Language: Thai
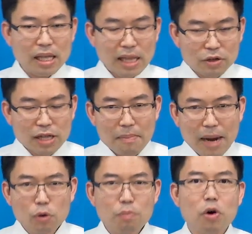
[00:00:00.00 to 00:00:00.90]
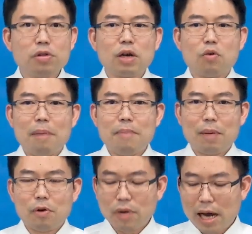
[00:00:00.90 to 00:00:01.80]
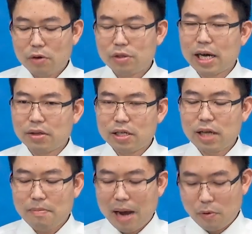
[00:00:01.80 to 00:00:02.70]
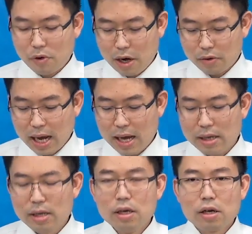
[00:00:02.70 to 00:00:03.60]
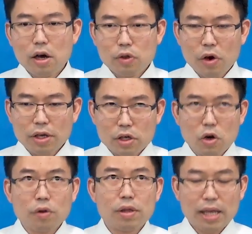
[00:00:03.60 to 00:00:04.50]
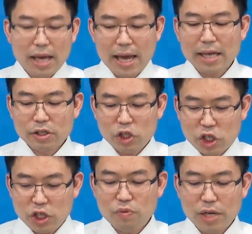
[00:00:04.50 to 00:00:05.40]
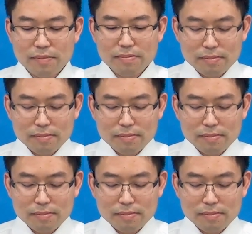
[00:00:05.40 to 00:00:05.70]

เราสามารถหลุดพ้นจากความบาปของเราจากนิสัยบาปของเราได้ก็โดยกฎแห่งชีวิต